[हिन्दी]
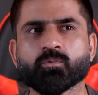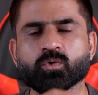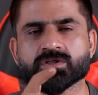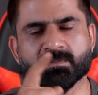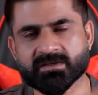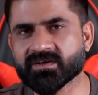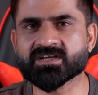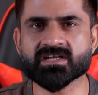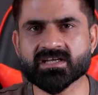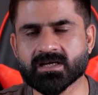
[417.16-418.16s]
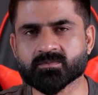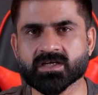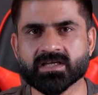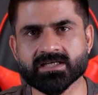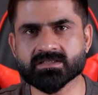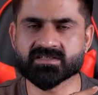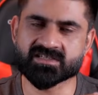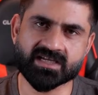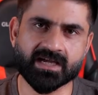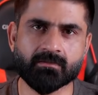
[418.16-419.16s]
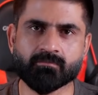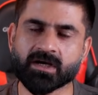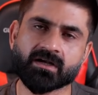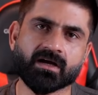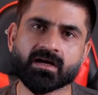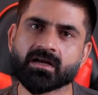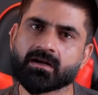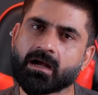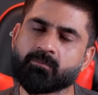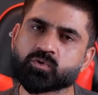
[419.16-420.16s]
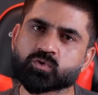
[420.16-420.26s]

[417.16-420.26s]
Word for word: तो स्पेसिफिकेशन के हिसाब से येस ठीक है बट अगर आप